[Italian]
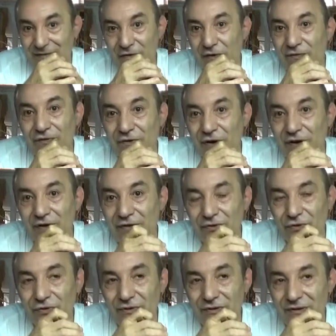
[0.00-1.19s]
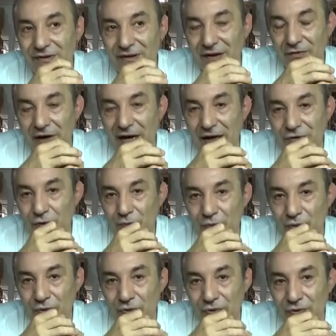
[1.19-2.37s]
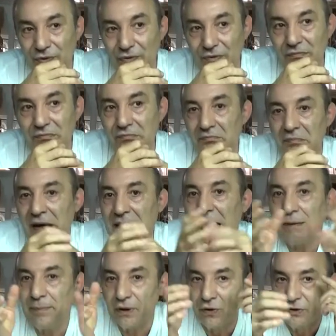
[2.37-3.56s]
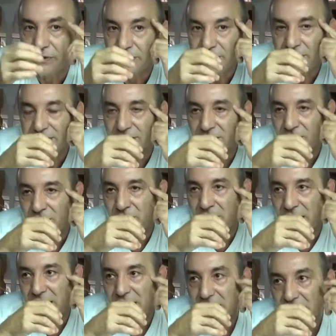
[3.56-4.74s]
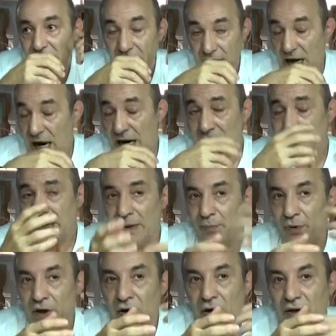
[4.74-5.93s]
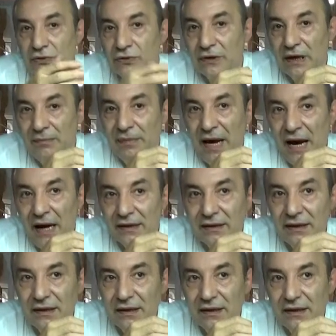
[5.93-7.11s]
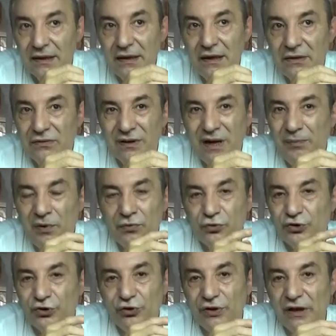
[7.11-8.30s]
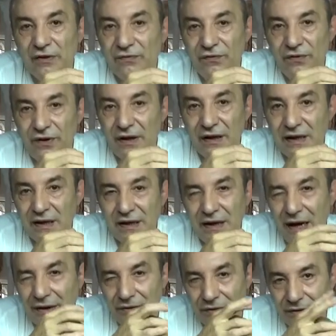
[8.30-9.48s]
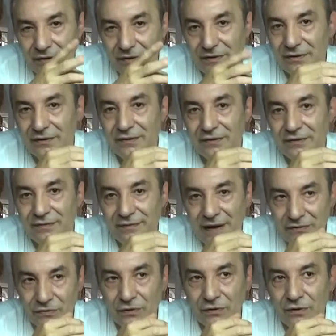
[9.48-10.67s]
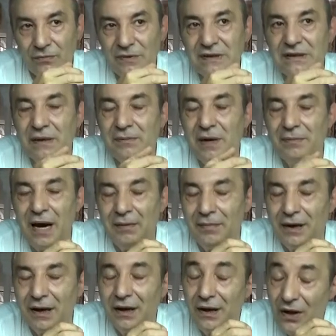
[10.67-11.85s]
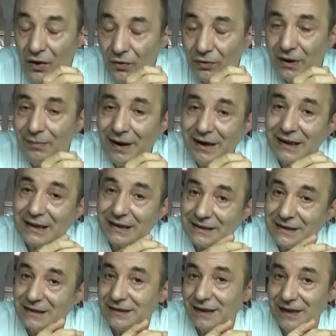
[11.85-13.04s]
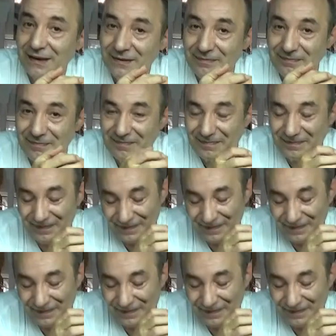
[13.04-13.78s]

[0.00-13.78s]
non, non, non lavorando più magari per coincidenza con me, anche perché poi le cose sono cambiate, non ha più avuto scenografie che gli hanno fatto, come diceva mia mamma, una bella riuscita.